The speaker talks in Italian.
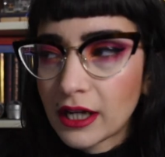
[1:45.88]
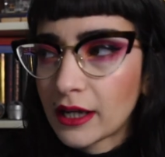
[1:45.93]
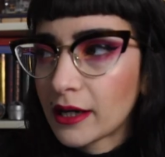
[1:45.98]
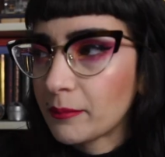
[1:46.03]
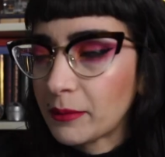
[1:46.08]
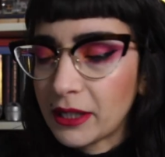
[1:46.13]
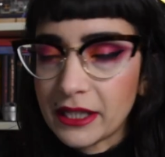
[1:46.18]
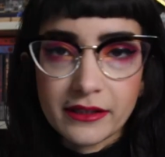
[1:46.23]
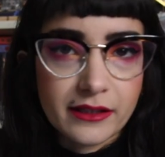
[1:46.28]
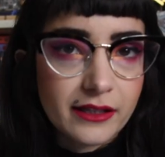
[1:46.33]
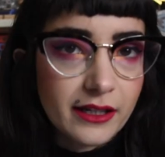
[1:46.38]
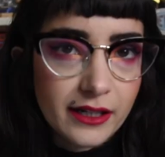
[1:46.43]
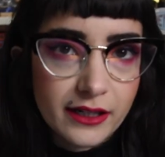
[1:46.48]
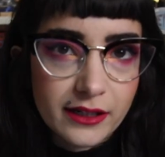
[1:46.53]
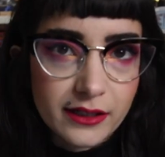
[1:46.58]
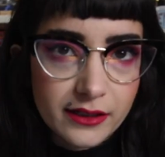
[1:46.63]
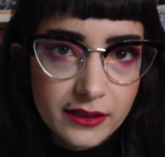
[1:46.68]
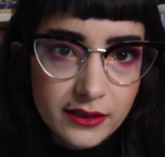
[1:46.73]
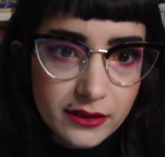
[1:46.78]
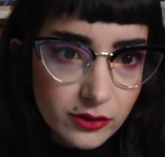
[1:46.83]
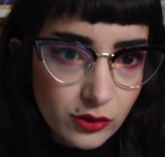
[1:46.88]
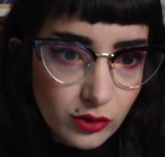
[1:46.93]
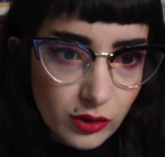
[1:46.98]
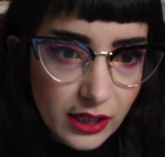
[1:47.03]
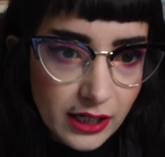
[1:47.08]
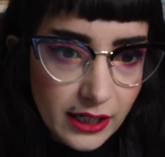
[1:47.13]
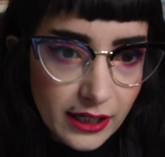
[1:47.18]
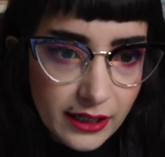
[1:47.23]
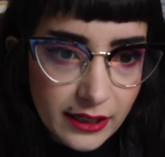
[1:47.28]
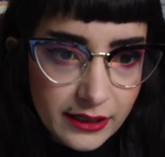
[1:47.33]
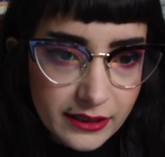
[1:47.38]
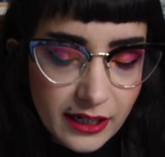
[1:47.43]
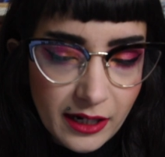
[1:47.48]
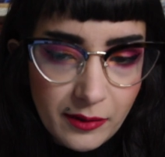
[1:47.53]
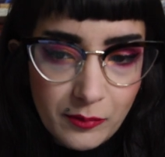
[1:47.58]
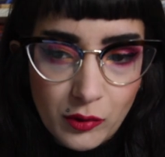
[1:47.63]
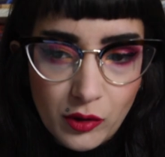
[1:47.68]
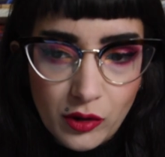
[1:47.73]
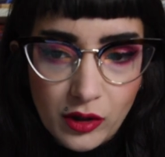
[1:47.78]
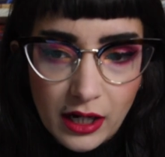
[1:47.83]
chiaramente eh, non le
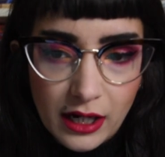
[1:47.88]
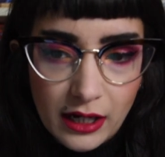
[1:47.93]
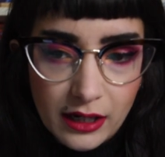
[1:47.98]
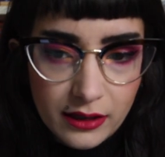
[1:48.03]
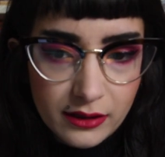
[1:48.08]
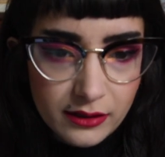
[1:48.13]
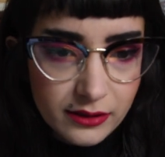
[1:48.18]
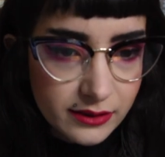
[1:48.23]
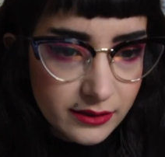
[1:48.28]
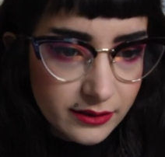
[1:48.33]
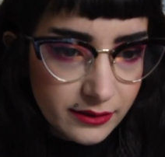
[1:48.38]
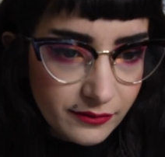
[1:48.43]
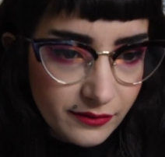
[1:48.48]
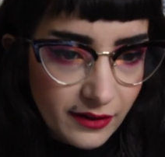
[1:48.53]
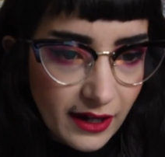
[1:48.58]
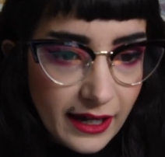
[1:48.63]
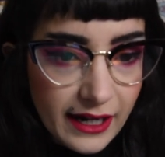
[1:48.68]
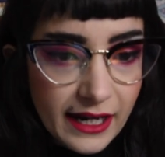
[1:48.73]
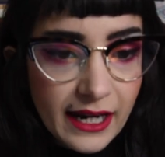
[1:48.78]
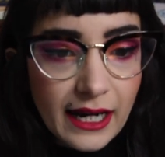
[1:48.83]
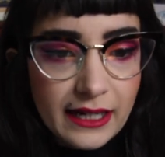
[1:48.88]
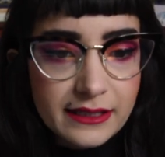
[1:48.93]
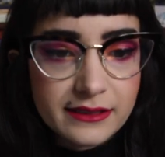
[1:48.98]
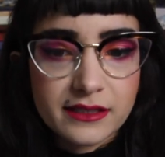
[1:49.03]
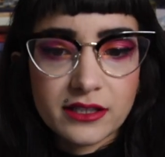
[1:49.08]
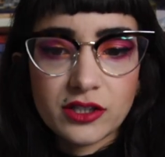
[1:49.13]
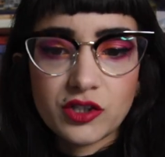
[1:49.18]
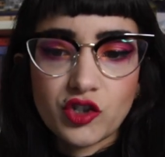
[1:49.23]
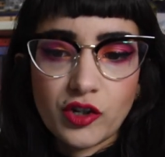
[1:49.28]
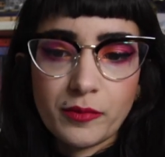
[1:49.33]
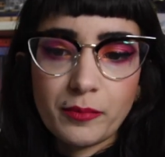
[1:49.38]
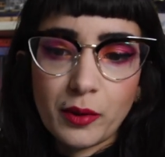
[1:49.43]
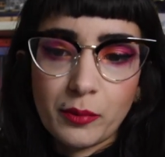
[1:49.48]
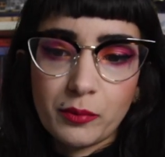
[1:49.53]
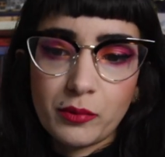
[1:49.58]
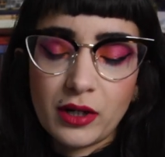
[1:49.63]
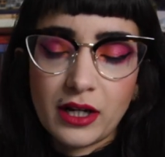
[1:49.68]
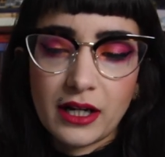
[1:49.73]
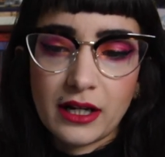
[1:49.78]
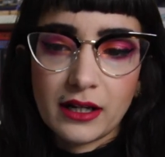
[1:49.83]
andremo a uh, fare, anzi c'è
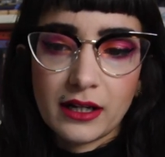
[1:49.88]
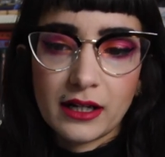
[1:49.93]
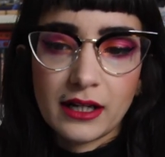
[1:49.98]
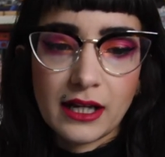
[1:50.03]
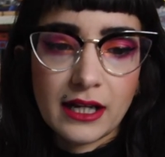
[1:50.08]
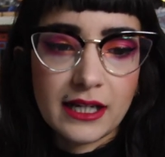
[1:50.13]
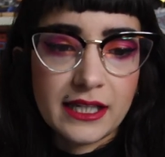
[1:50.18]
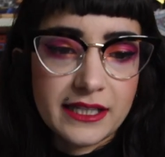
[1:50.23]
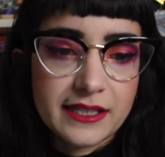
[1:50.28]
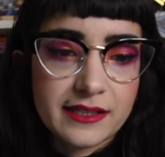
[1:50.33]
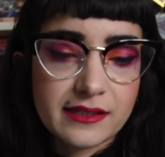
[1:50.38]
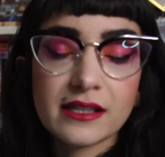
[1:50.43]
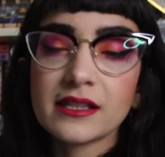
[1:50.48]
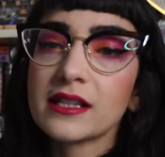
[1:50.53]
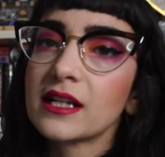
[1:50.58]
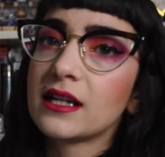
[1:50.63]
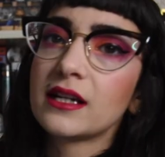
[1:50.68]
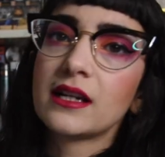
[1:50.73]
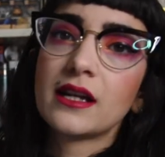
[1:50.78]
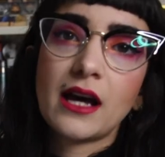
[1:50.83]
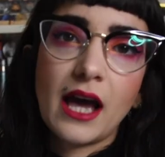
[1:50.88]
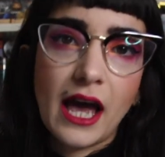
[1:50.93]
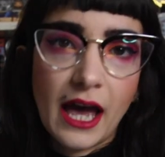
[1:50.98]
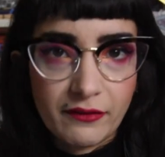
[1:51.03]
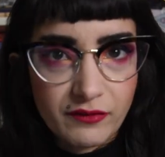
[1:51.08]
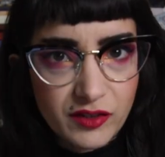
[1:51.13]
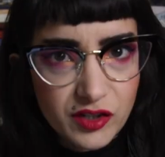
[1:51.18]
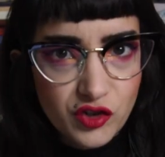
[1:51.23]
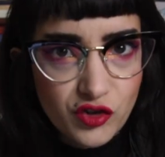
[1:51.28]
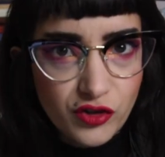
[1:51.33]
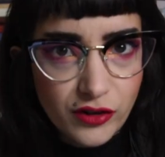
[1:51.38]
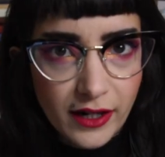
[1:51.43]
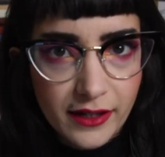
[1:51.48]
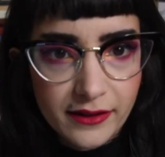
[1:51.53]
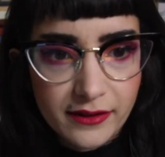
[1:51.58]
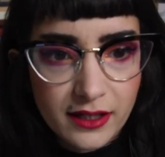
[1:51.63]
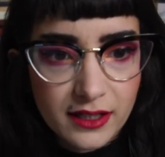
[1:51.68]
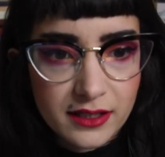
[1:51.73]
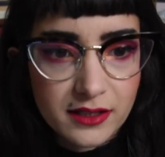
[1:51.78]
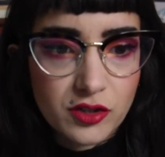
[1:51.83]
proprio la, la lista del haven't
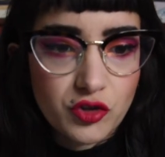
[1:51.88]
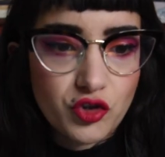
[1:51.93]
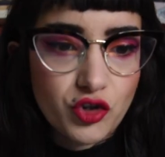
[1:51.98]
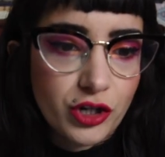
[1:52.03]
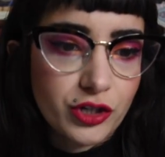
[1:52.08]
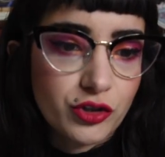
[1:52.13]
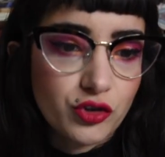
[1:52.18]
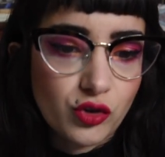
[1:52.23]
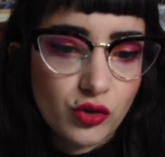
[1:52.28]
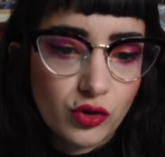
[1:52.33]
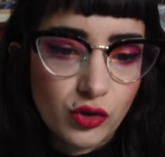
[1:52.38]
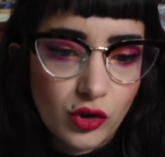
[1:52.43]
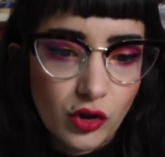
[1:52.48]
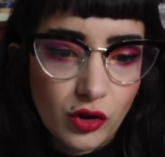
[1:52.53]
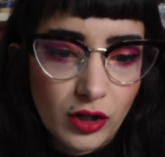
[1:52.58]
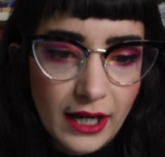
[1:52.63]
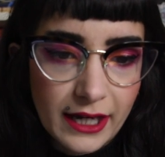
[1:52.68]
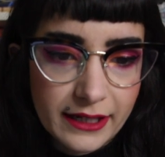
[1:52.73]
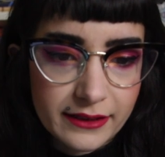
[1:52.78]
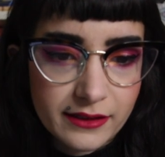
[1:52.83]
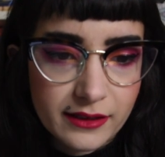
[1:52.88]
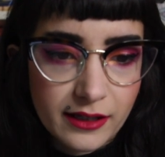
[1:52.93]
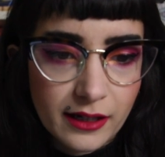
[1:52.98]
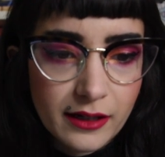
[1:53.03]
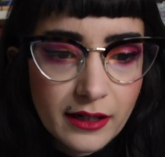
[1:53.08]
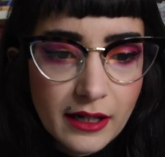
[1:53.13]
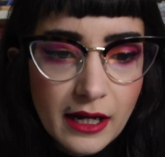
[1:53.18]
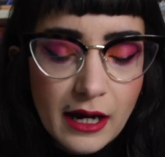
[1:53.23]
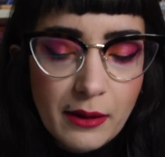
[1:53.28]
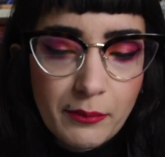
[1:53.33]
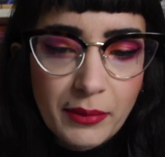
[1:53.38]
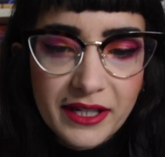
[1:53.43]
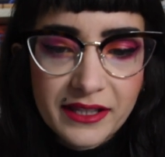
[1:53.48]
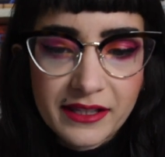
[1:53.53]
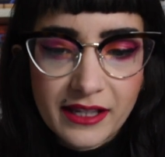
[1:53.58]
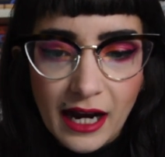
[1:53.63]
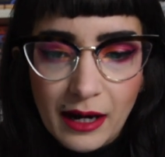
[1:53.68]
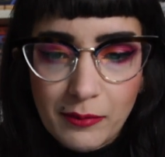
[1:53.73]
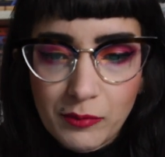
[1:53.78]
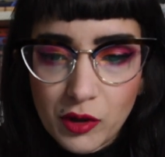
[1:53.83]
read it, cioè non l'ho letta.
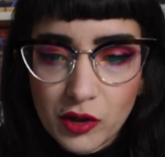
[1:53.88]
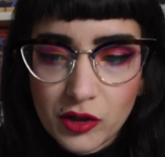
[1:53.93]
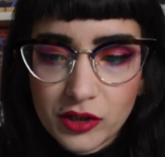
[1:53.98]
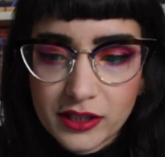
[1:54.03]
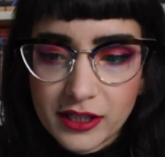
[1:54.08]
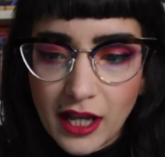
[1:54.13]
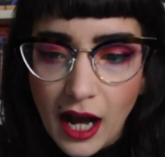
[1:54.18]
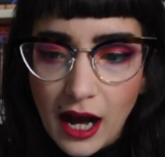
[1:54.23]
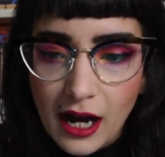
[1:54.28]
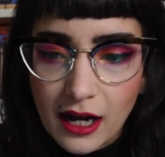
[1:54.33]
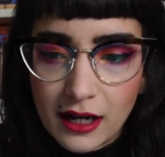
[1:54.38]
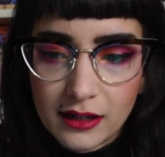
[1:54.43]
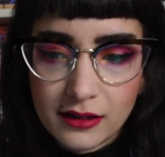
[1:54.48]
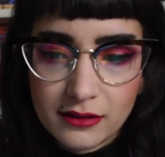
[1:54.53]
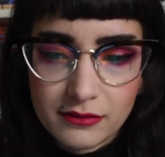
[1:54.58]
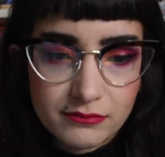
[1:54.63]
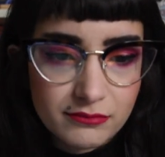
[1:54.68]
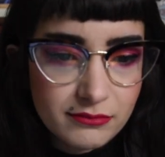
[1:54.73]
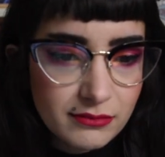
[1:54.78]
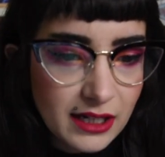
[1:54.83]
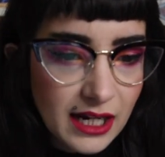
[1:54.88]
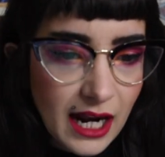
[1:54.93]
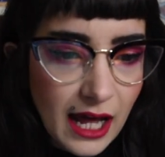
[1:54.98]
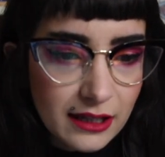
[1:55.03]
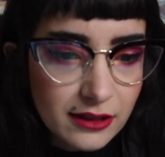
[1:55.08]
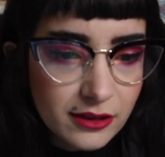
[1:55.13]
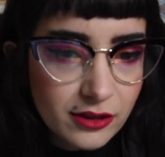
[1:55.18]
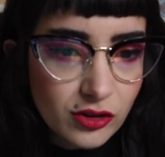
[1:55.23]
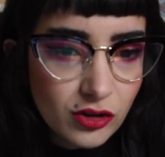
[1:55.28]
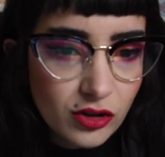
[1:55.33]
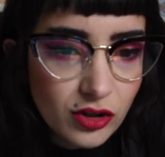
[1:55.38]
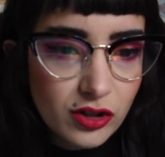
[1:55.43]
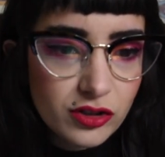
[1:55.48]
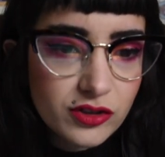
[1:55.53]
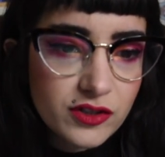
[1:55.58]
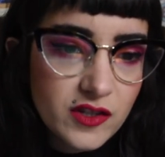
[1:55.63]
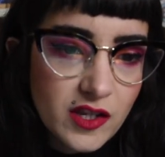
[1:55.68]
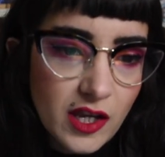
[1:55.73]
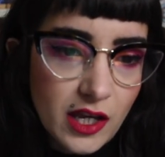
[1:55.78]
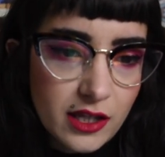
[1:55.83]
Partiamo da L'alto?
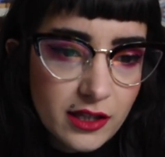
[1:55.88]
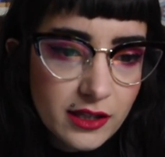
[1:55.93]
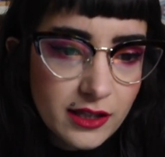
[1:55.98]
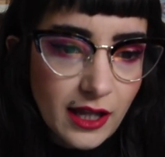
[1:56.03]
Sì,